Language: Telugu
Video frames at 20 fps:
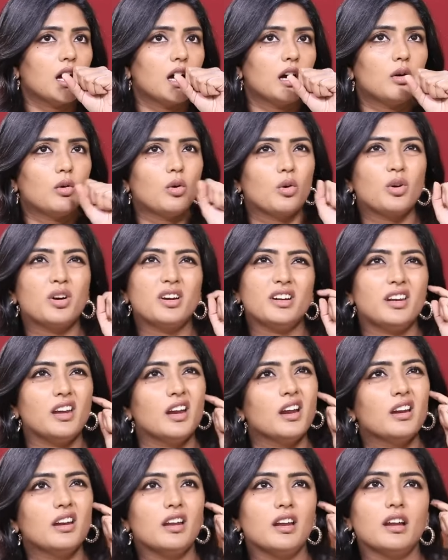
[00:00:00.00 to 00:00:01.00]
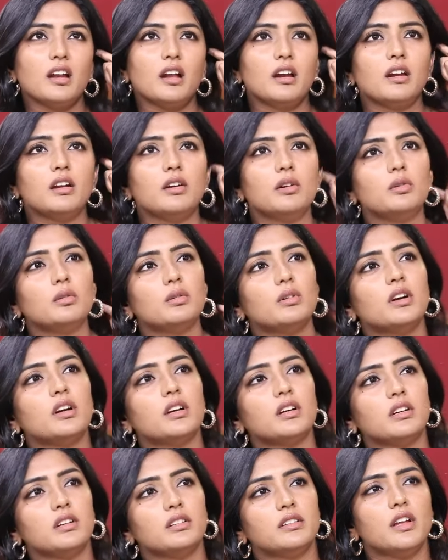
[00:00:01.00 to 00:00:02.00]
ఆ ఒక్కటి అని నేను అనను
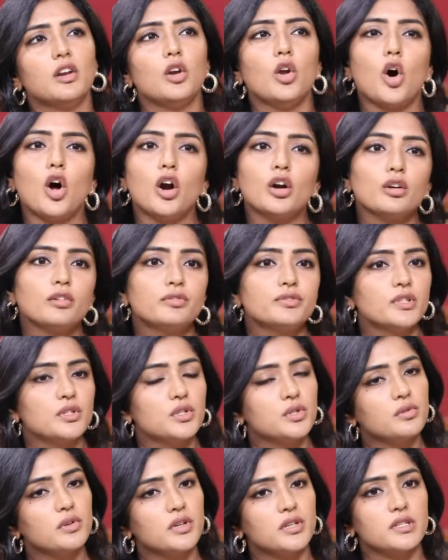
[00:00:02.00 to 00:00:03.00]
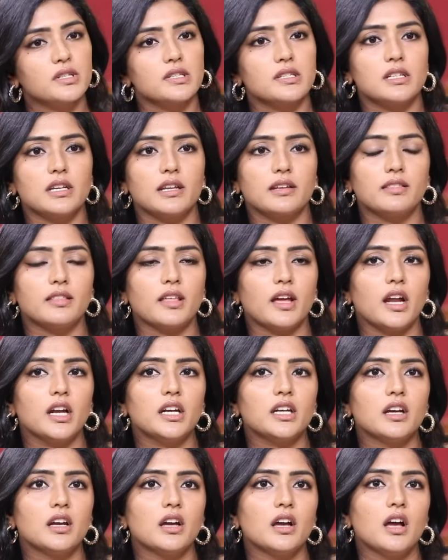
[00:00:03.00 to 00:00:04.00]
ద లాడ్ ఆఫ్ సిచ్యువేషన్స్ లైక్
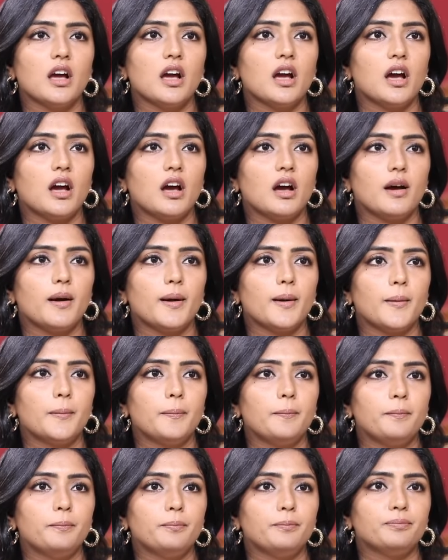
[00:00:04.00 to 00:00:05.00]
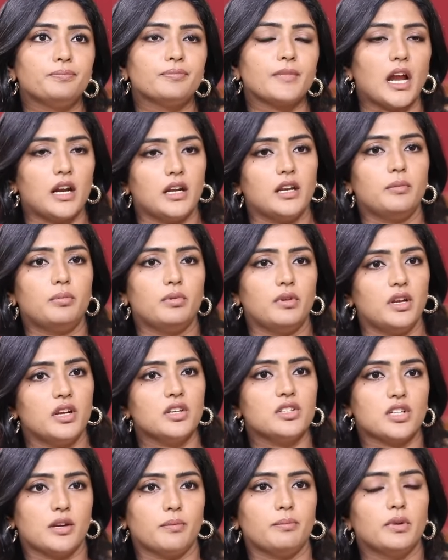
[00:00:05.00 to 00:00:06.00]
దాట్ Um, అంటే ఇప్పుడు
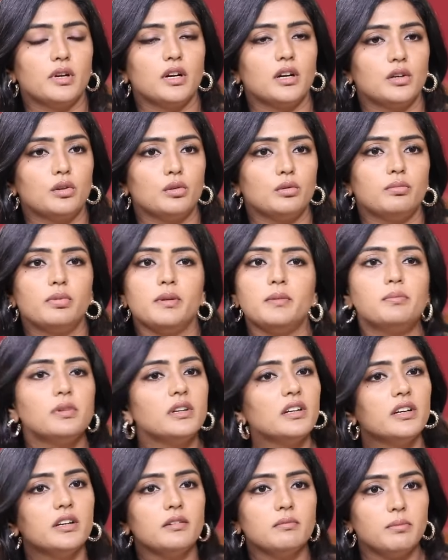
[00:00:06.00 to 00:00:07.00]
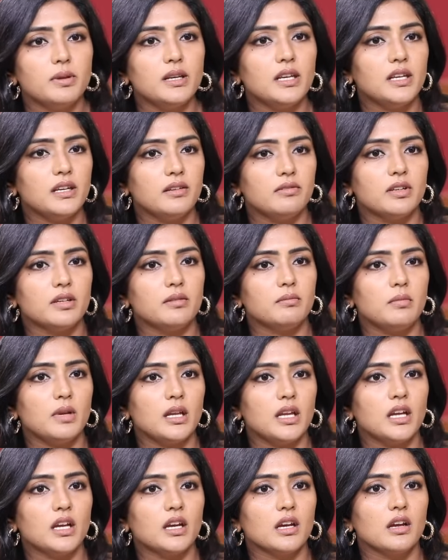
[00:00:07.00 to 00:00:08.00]
నేను చెప్పినట్టు పీపుల్ డెంట్ బిలీవ్ ఇన్
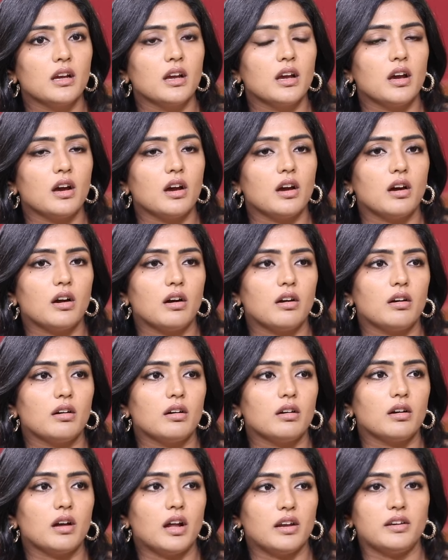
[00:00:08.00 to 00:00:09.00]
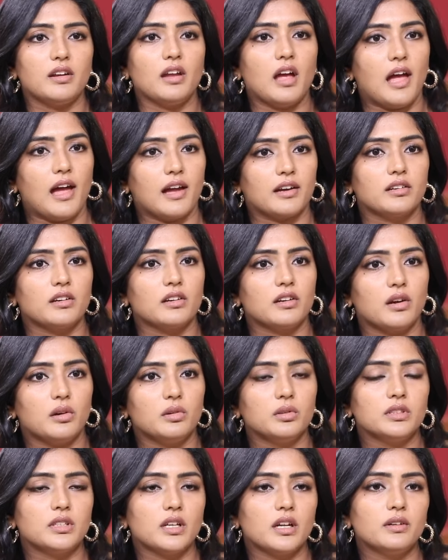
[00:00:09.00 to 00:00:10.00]
మీ అంటే యాక్టర్
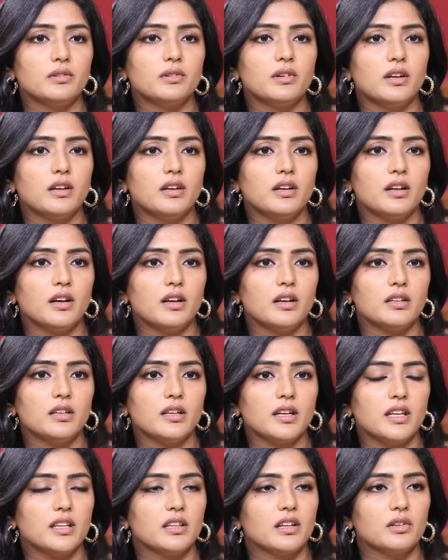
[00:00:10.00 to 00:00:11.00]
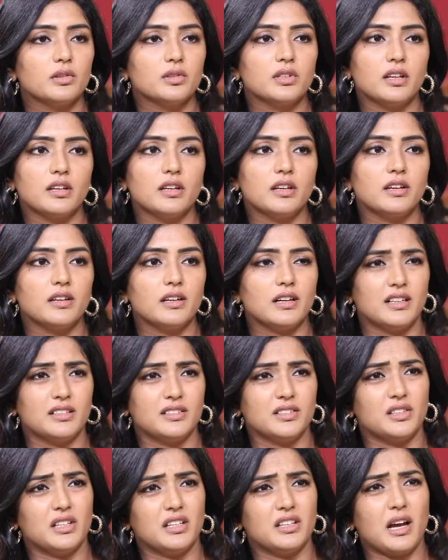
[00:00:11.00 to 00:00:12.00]
అవుతాను అన్న ఏదవుతాను
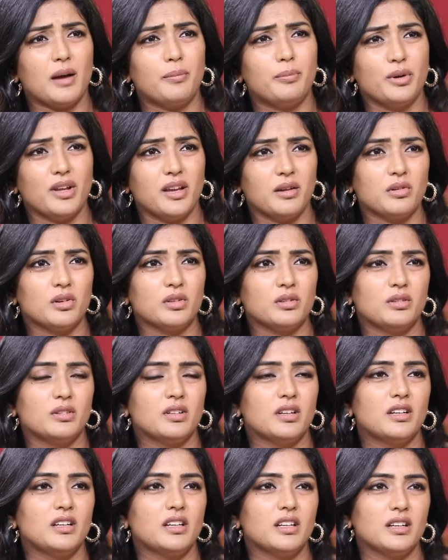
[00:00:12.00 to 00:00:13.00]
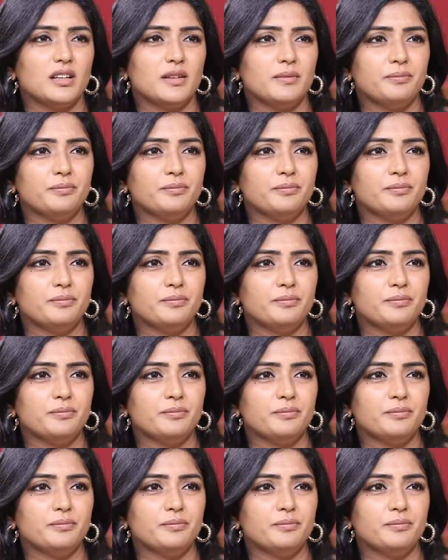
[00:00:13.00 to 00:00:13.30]
అప్పుడు ఏమవుతుందంటే